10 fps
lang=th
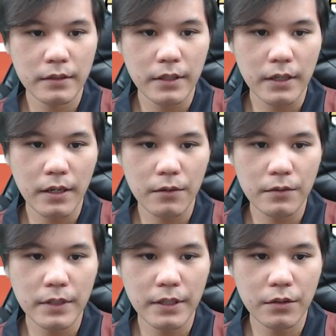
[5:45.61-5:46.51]
ถ้าเขา
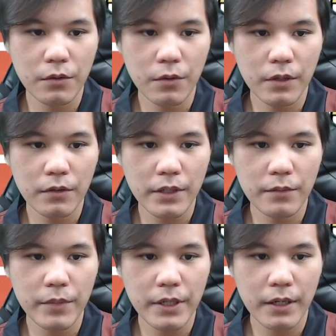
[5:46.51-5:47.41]
เดินโคนแล้วกิน
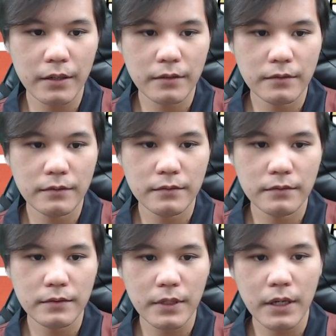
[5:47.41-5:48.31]
เบี้ย
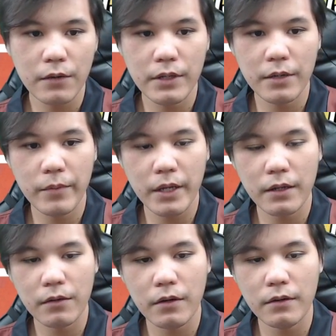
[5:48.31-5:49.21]
ถ้าเขาเดินเม็ด
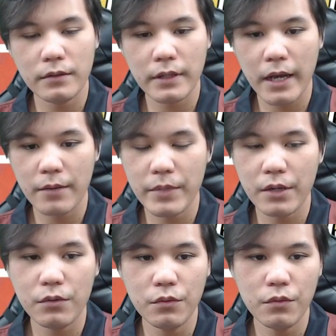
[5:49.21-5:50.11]
แล้วก็แทงเบี้ย
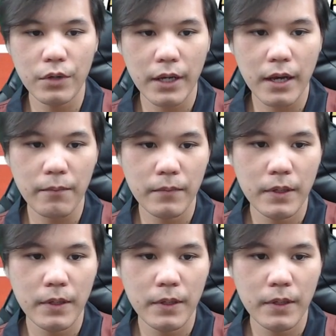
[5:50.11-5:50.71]
คู่นะครับ